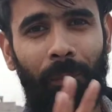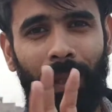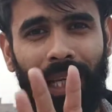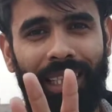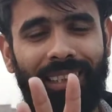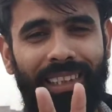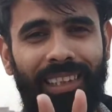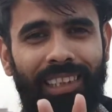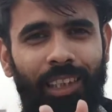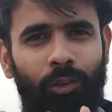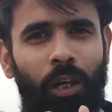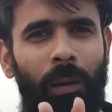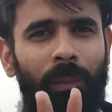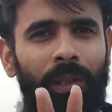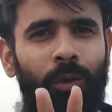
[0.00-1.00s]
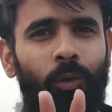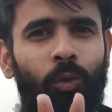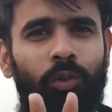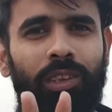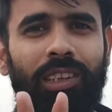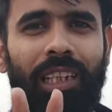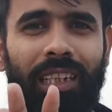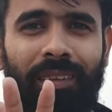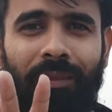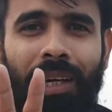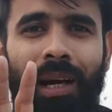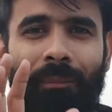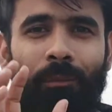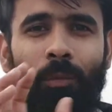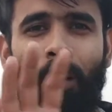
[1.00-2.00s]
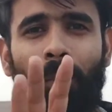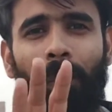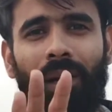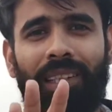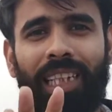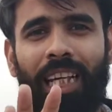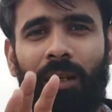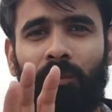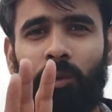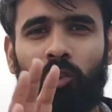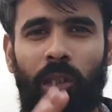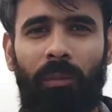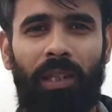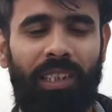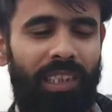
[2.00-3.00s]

फ्लैश खींचे तो आपकी रोशनी मुंह में पड़ जाए और मुंह चमक